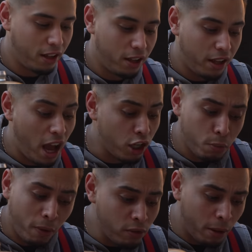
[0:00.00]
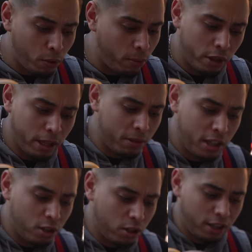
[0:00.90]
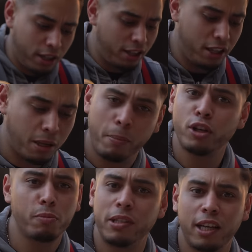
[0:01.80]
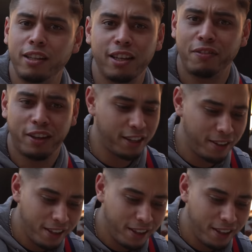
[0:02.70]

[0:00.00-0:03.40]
ah, je suis pas venu là pour prendre un petit déjeuner, c'est pas leur spécialité, frère.